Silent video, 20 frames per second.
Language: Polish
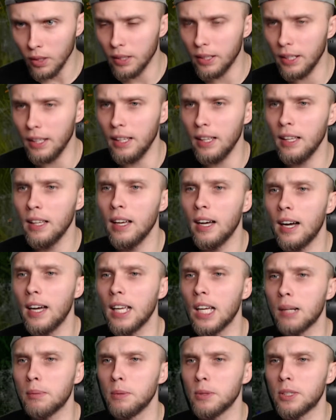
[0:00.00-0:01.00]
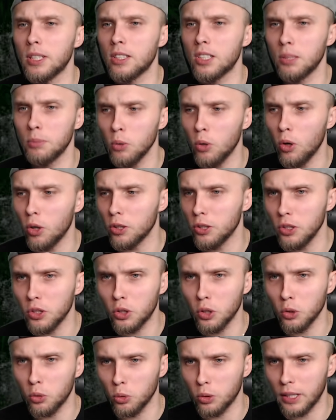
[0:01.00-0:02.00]
Ty, a jakbym się zrobił
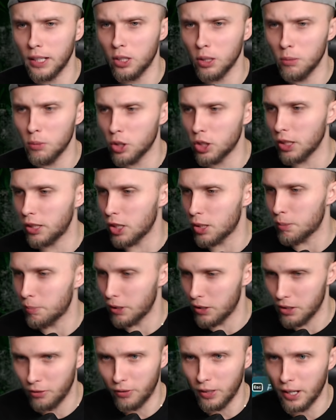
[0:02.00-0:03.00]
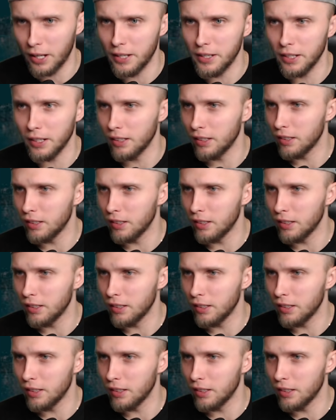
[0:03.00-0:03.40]
ognisko tutaj, to może też będzie fajnie.